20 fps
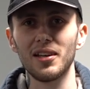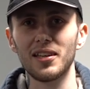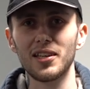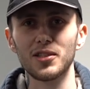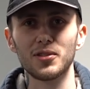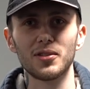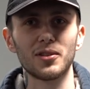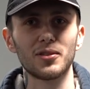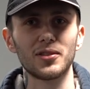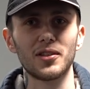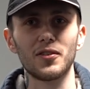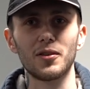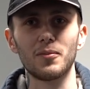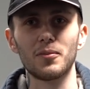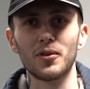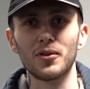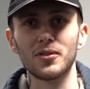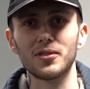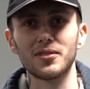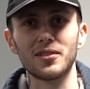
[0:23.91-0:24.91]
Если какие-то
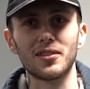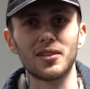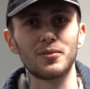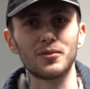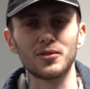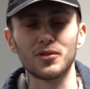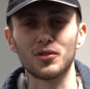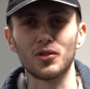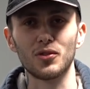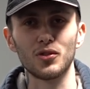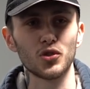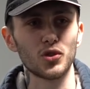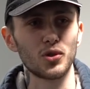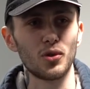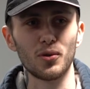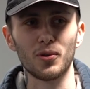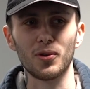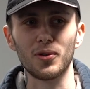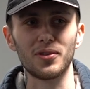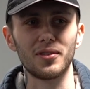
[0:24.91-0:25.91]
вопросы, там,
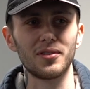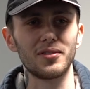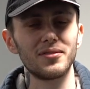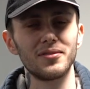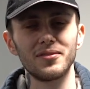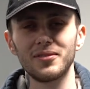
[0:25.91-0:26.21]
что угодно.